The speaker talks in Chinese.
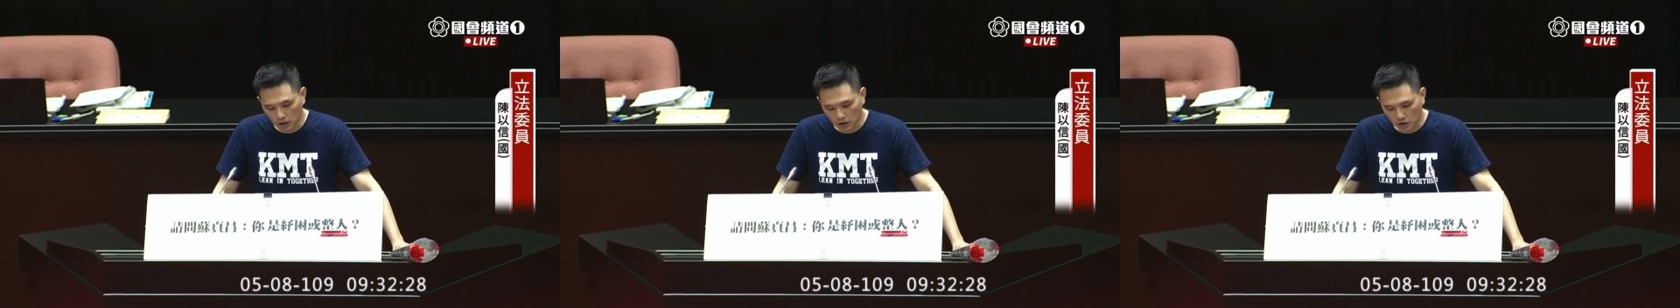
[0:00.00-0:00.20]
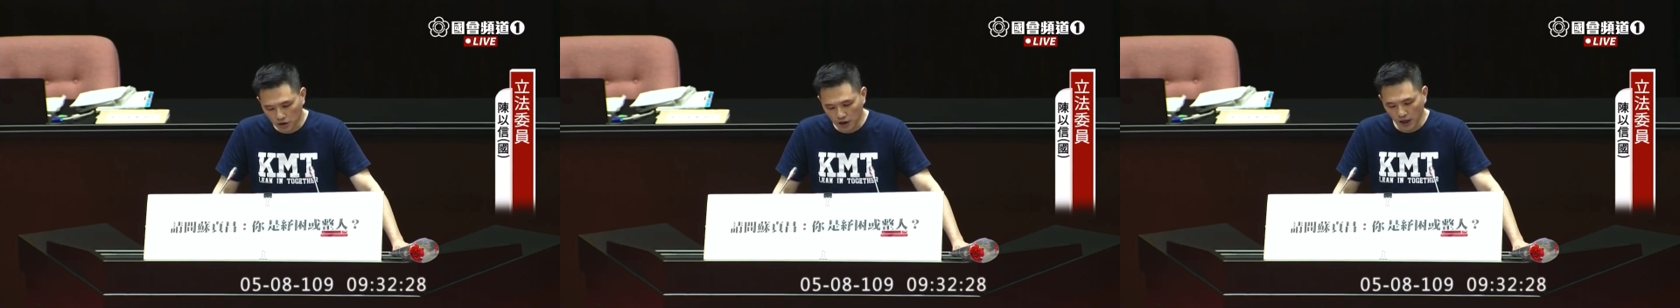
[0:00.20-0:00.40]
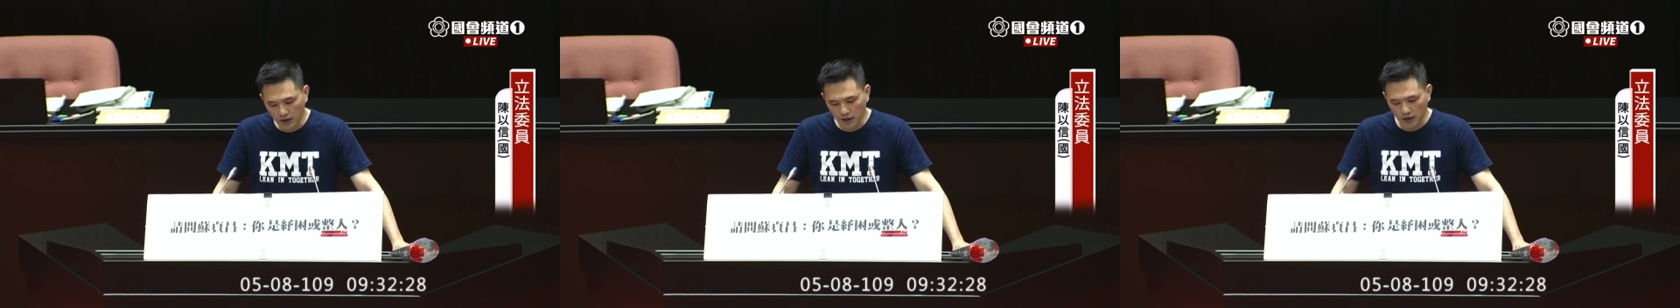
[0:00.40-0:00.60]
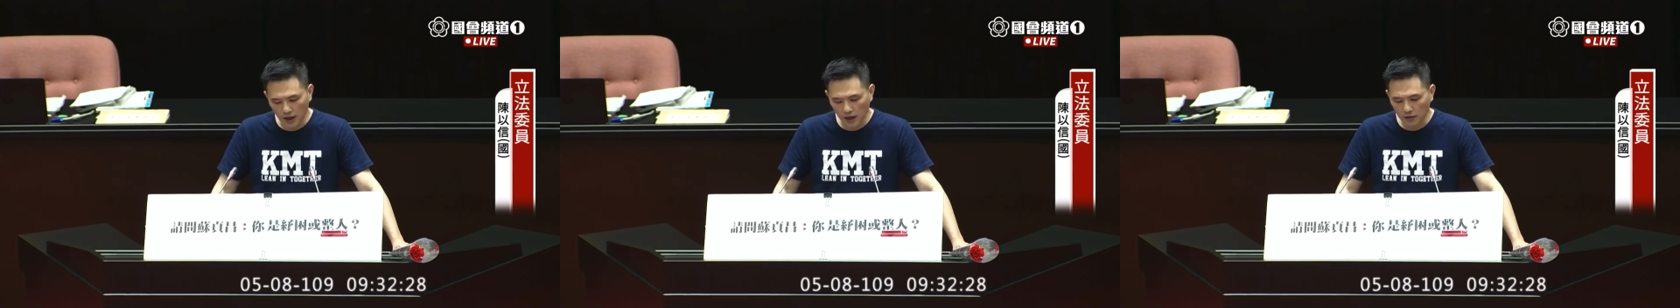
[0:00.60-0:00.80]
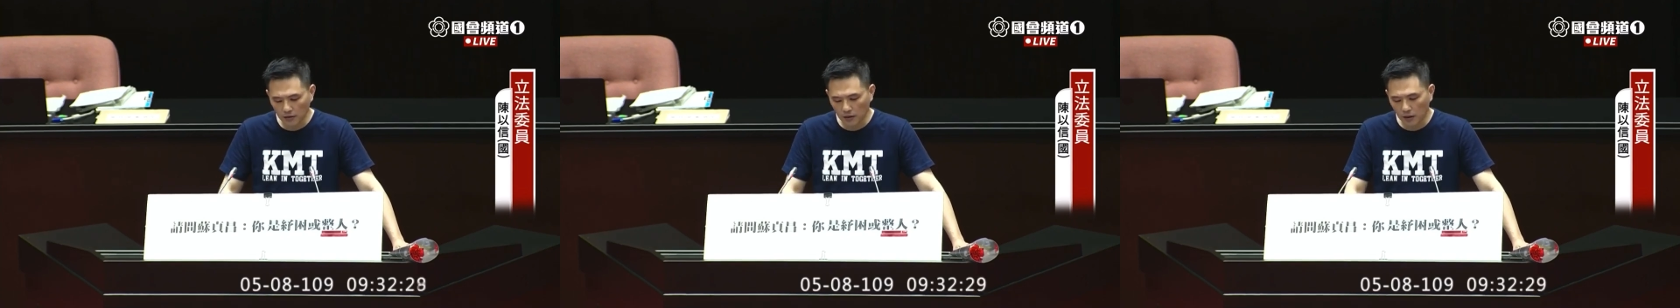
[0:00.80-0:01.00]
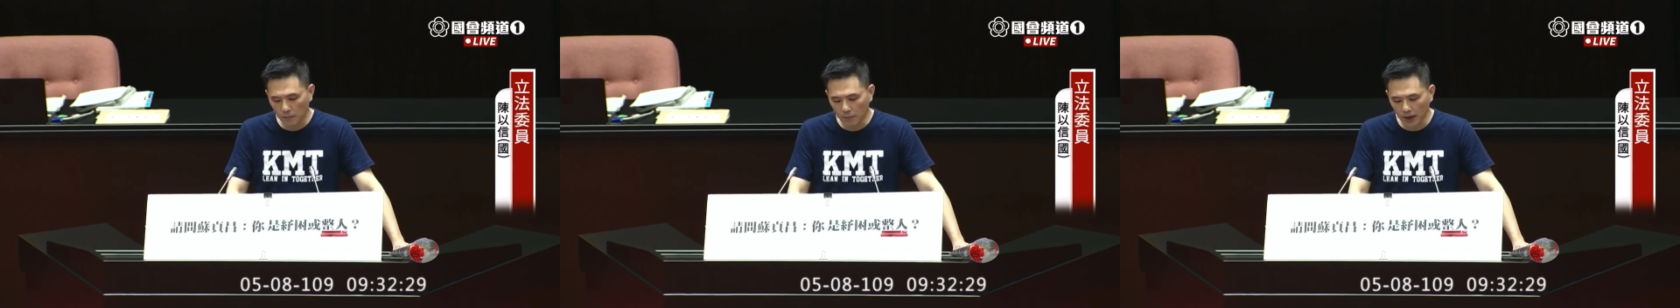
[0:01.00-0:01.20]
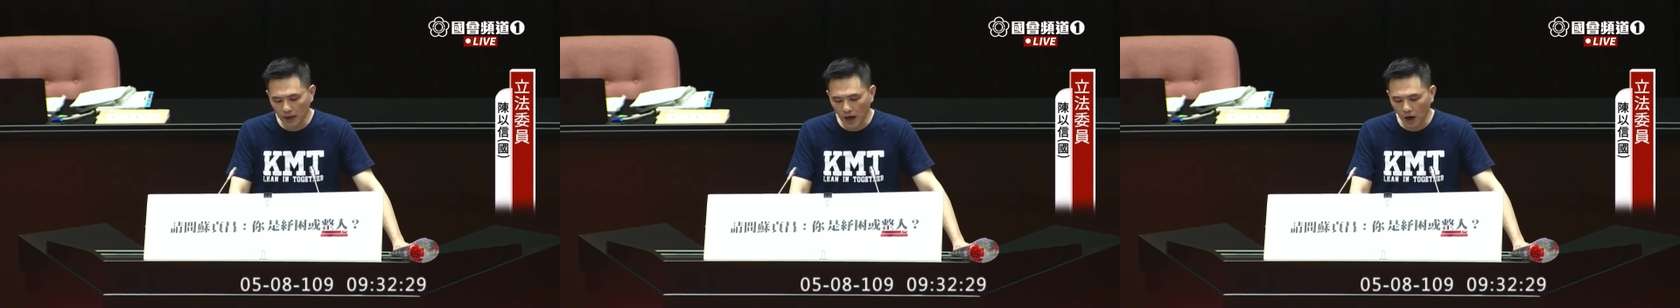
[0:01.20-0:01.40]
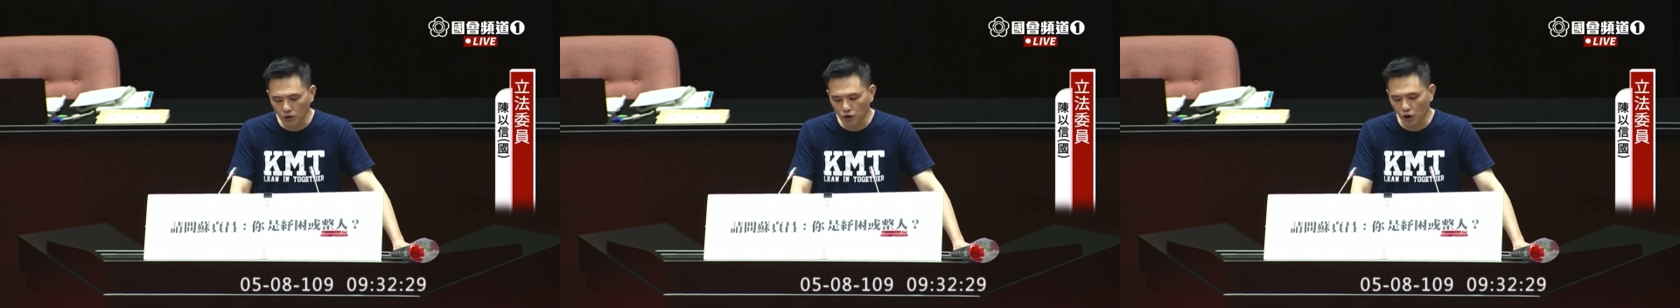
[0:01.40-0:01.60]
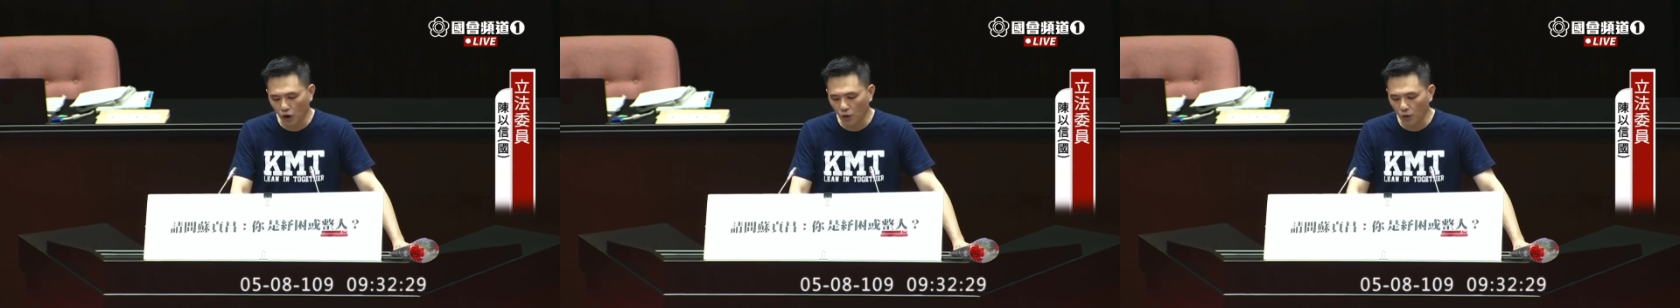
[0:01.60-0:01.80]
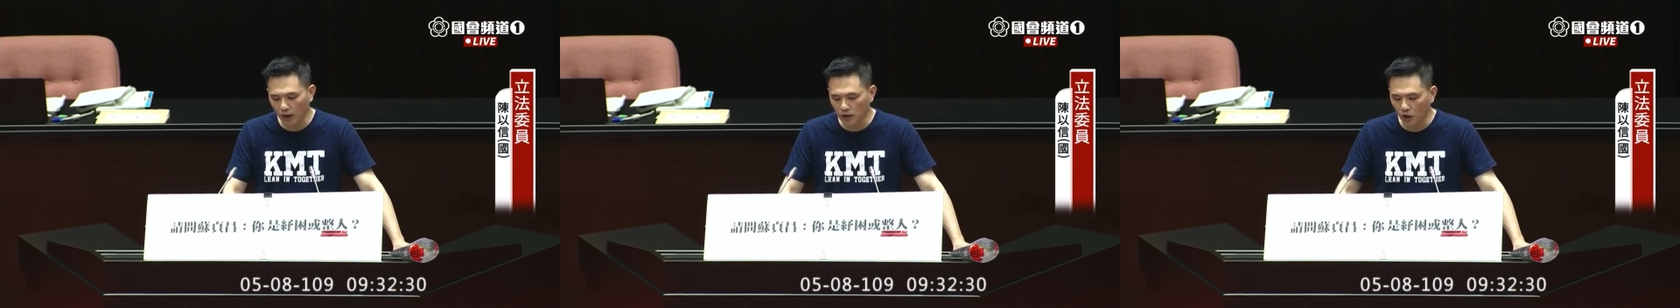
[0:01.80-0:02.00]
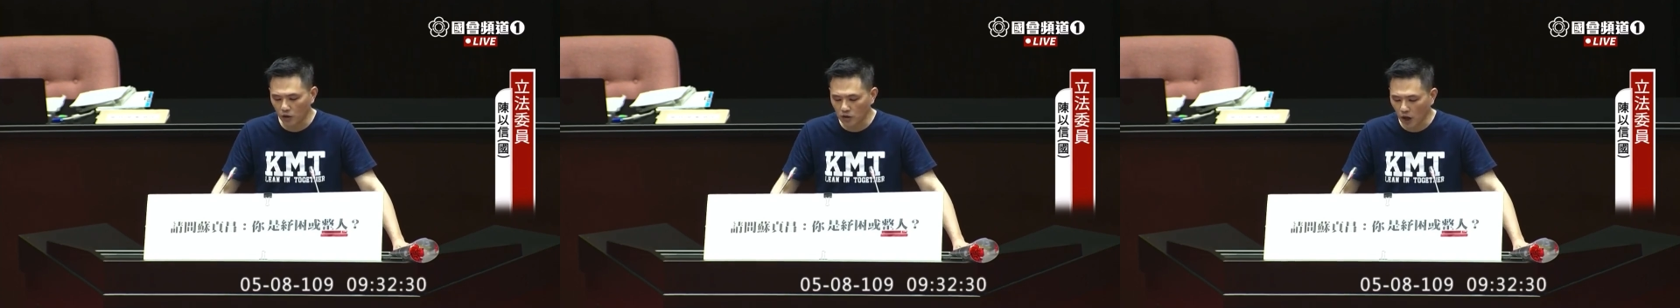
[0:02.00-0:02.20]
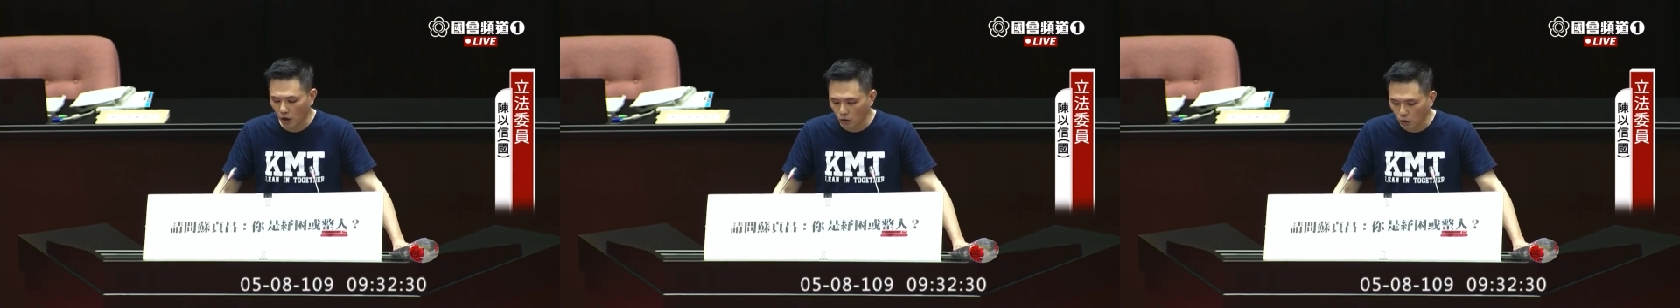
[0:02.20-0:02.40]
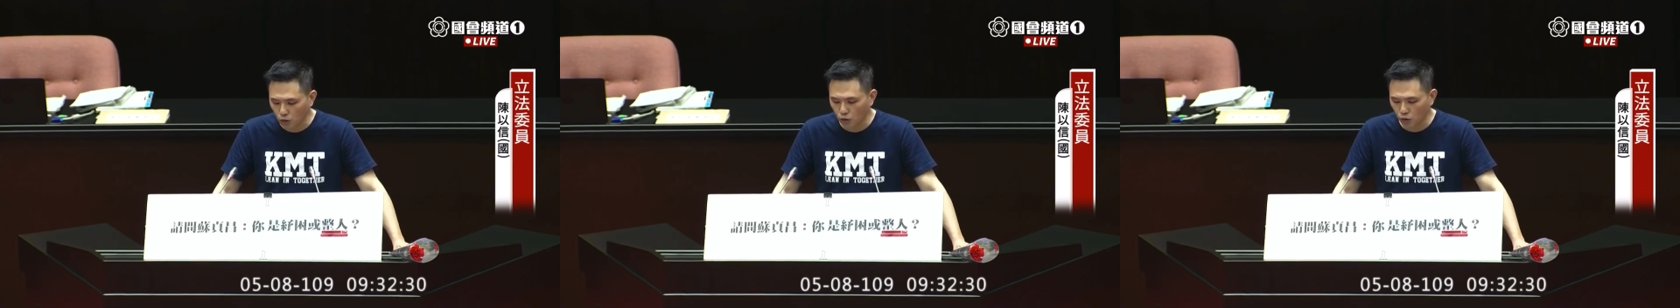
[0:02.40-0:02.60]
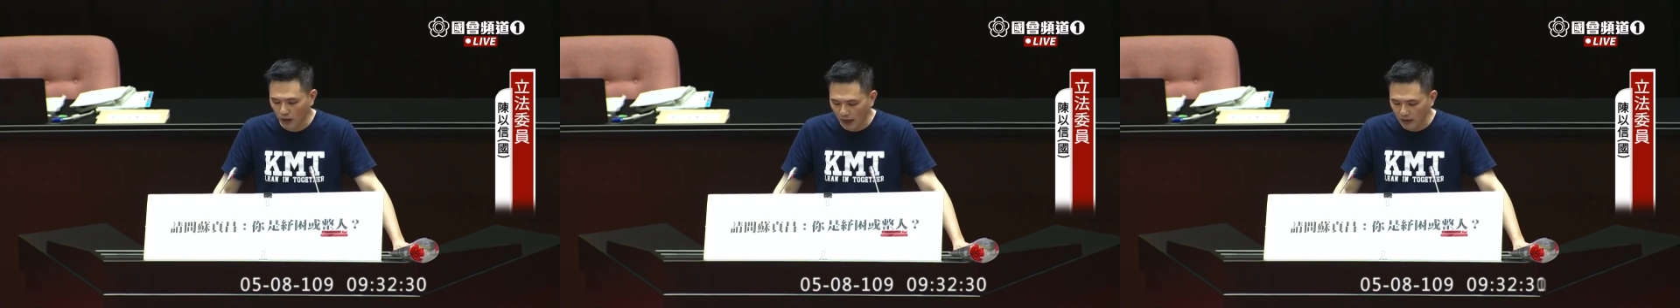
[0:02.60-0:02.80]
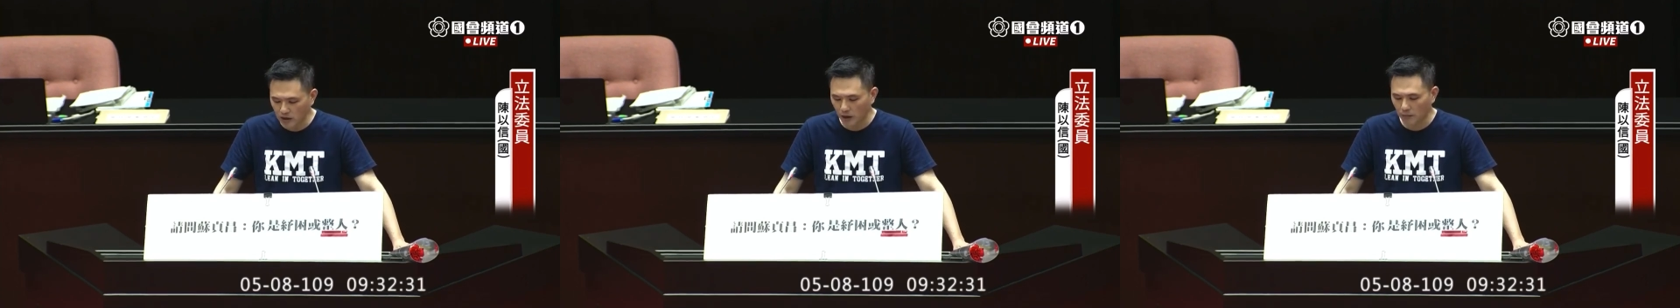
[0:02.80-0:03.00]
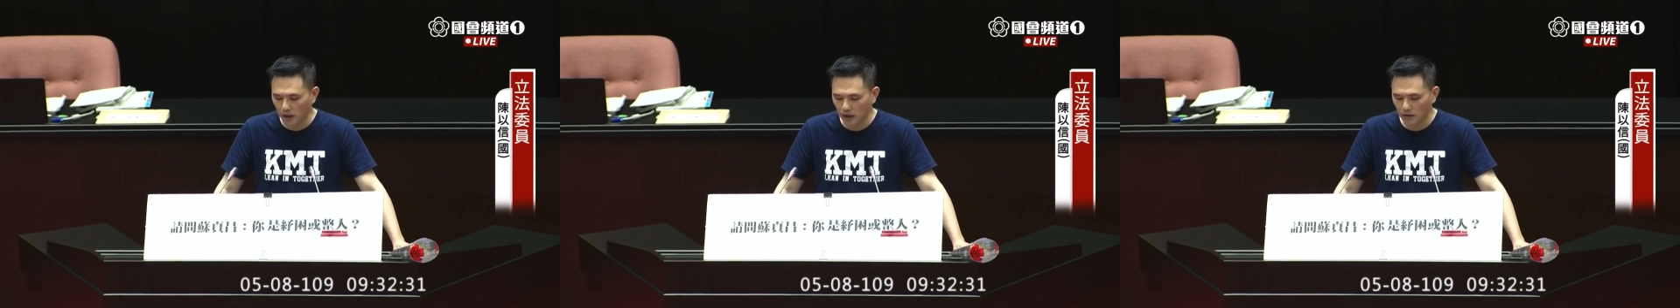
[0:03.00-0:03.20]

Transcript: 失业的人被要求回头找雇主开证